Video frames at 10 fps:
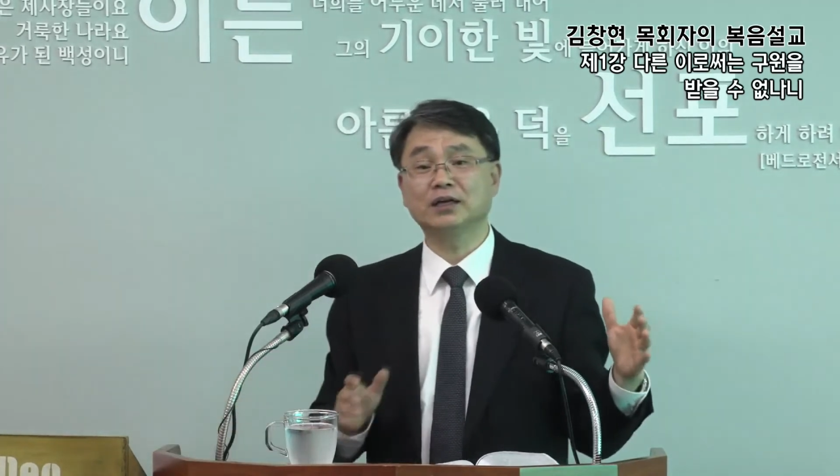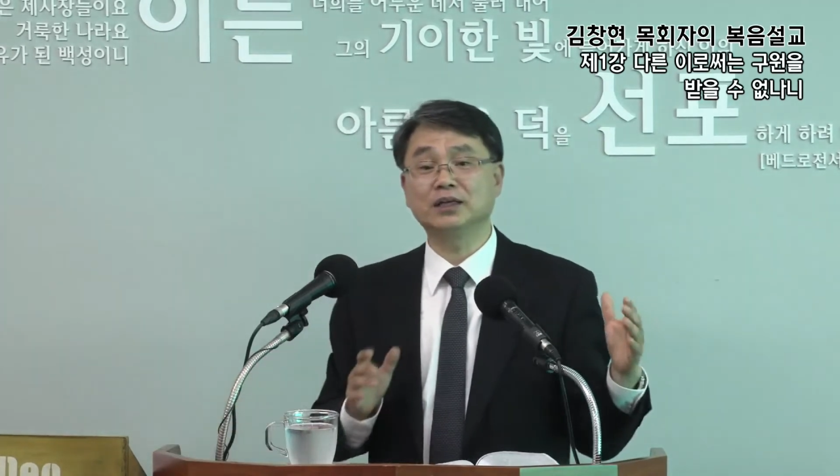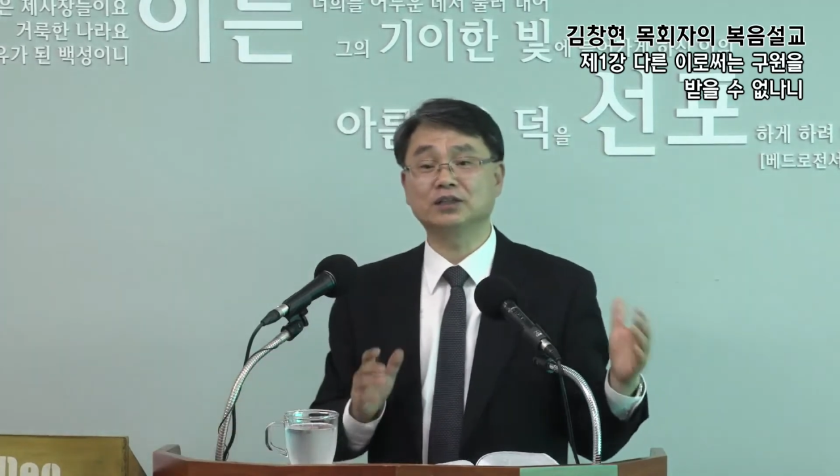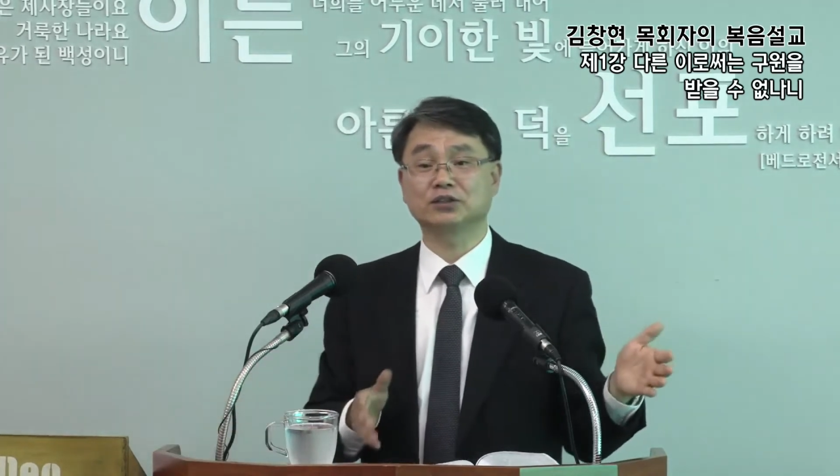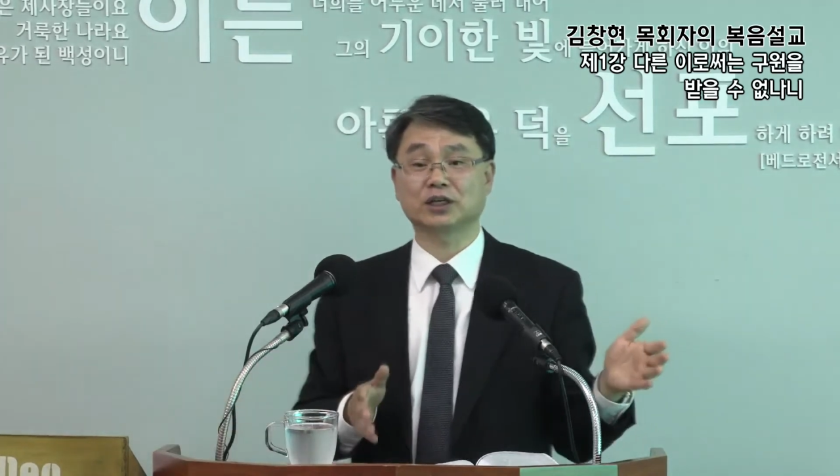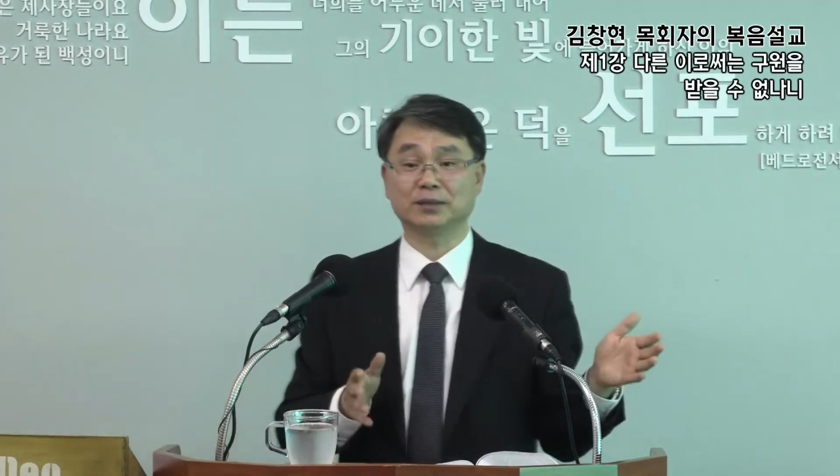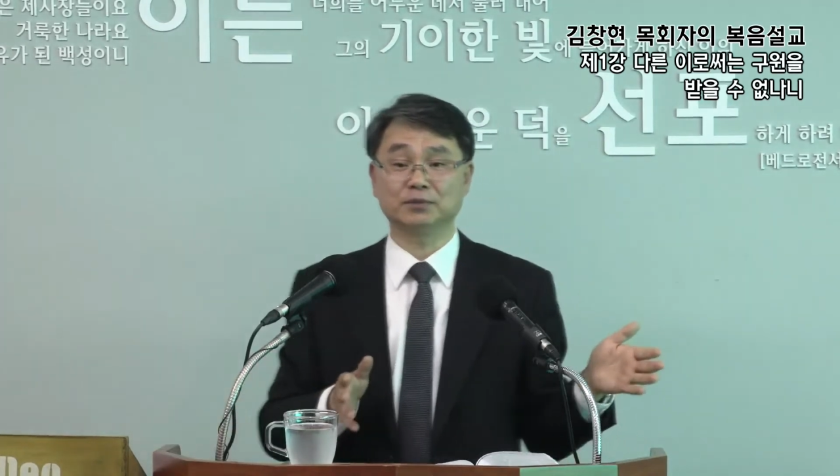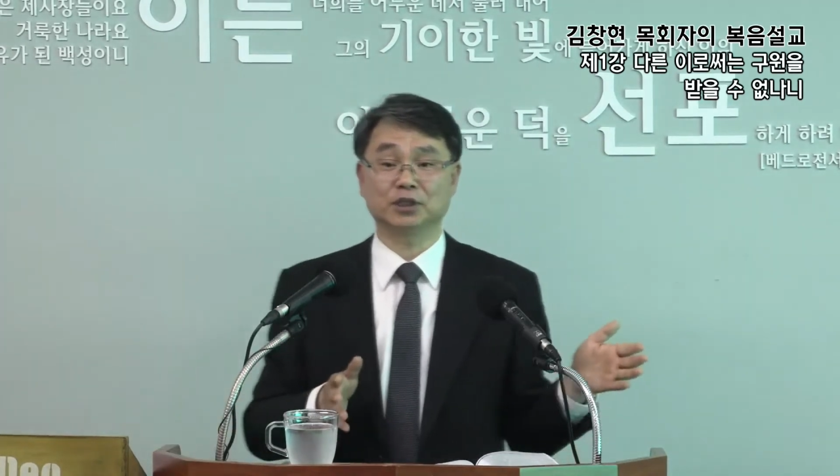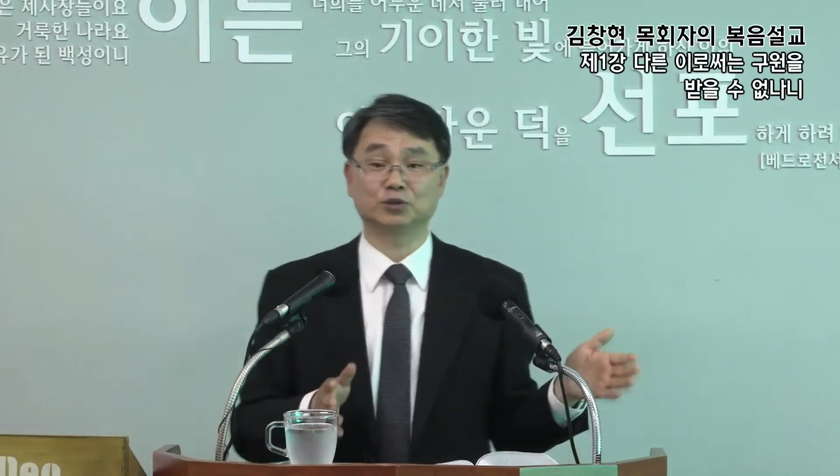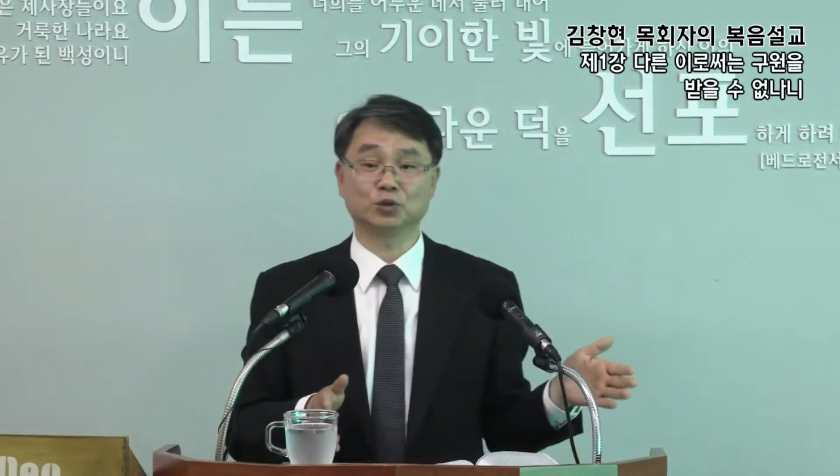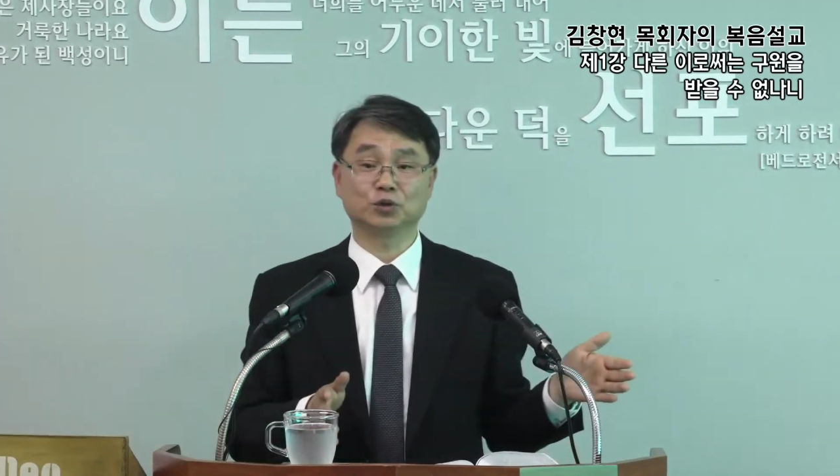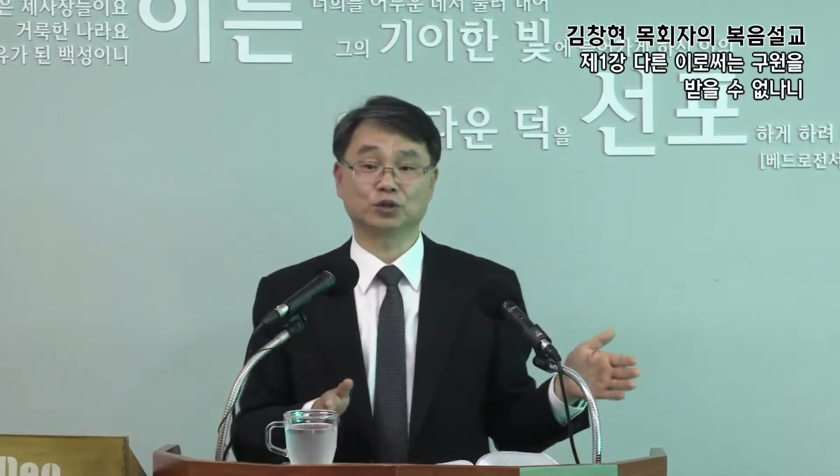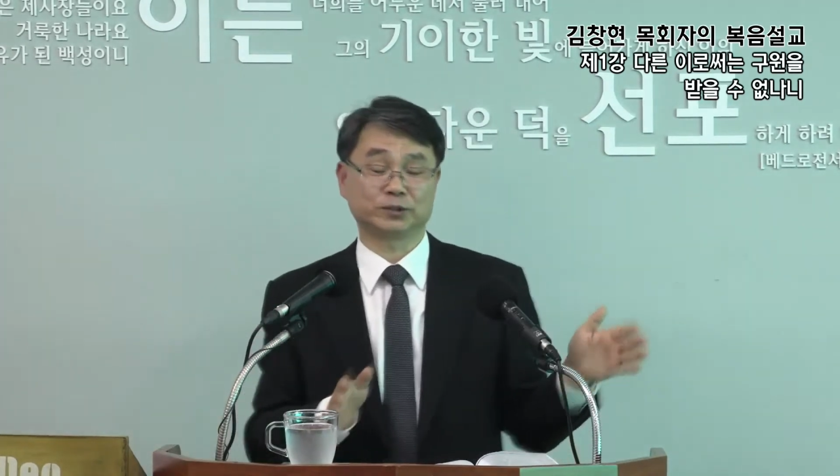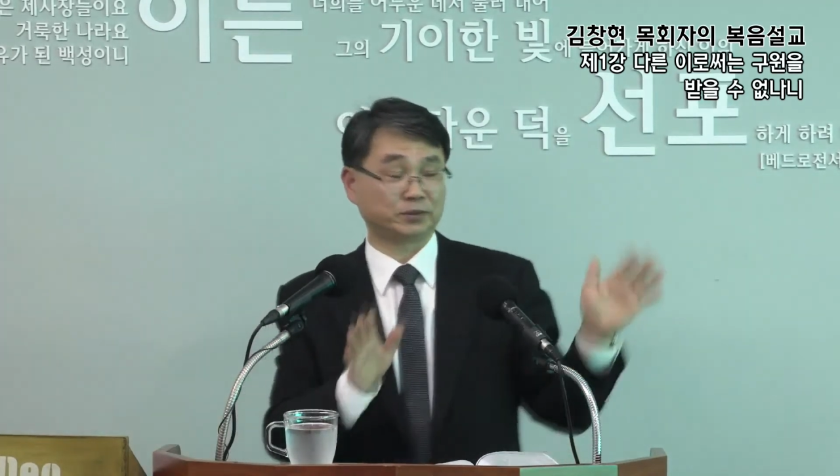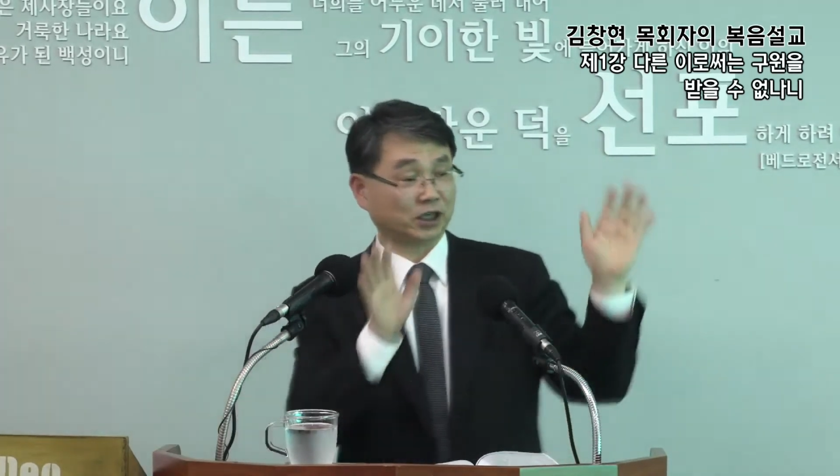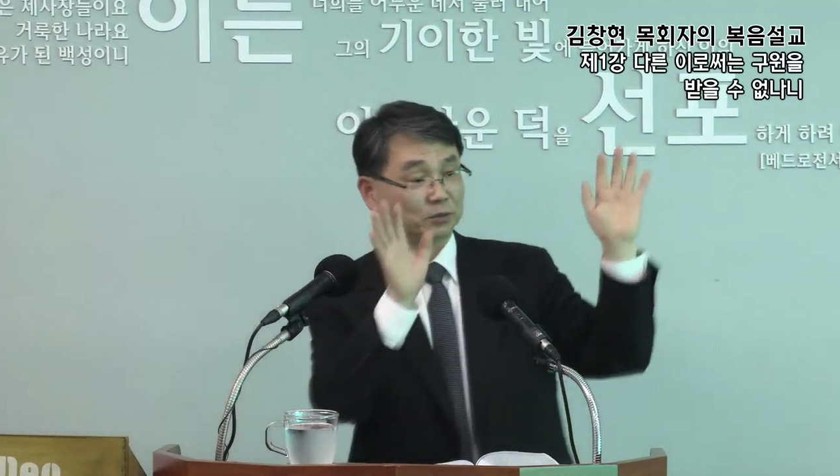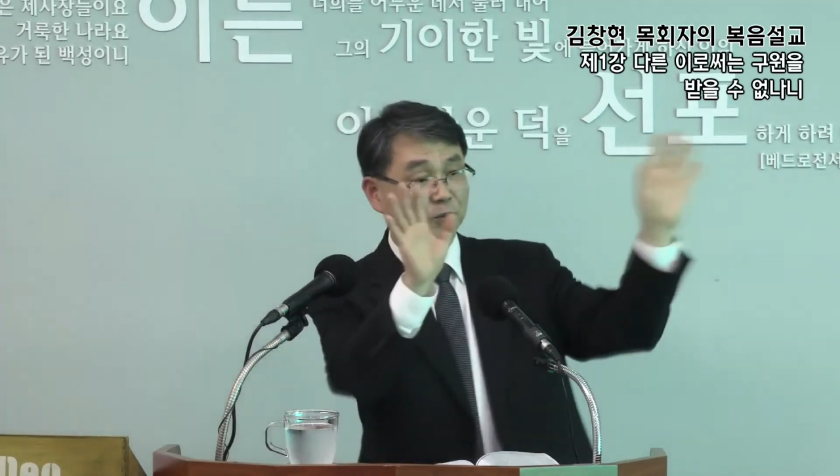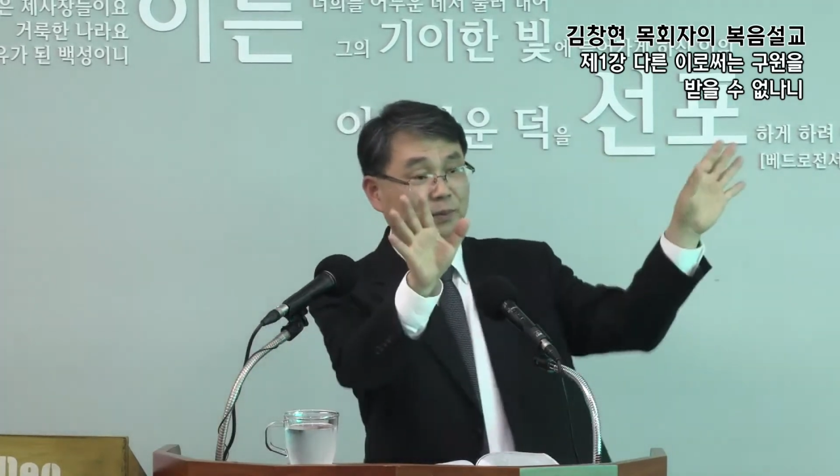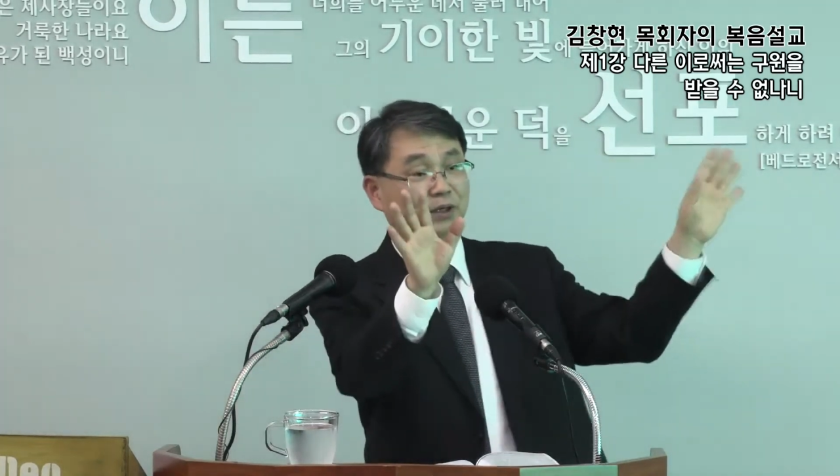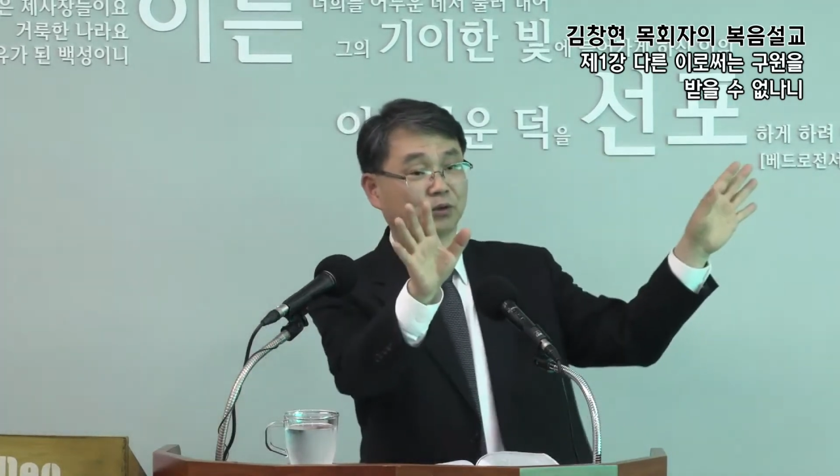의해서 사람들의 손으로 십자가에
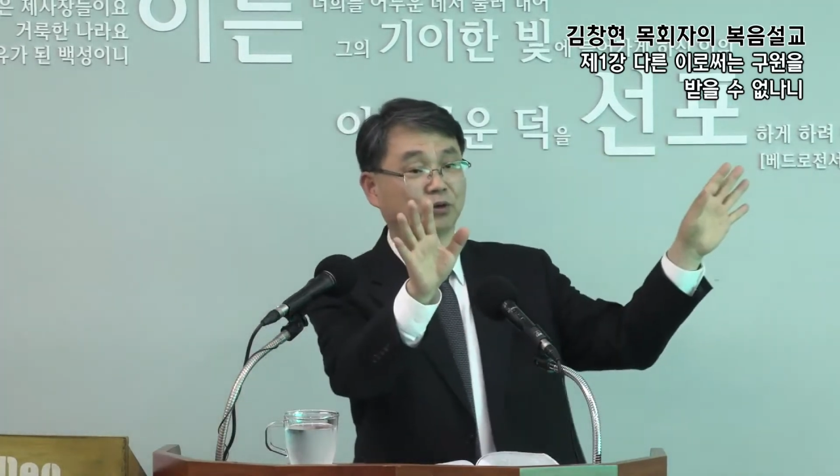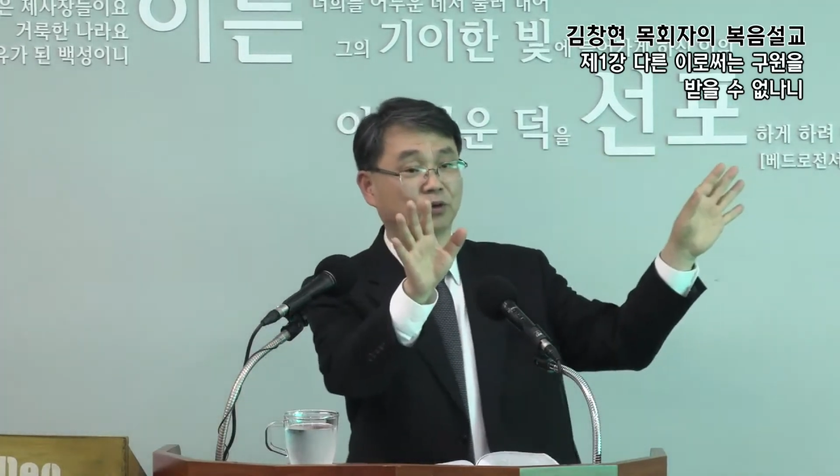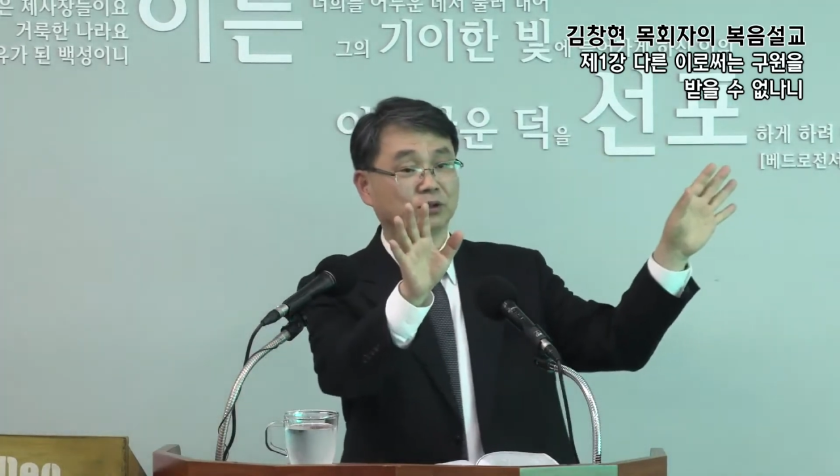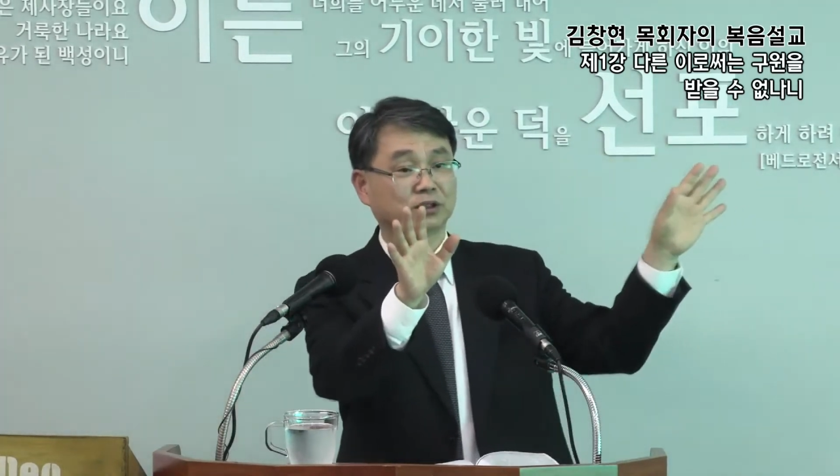못 박고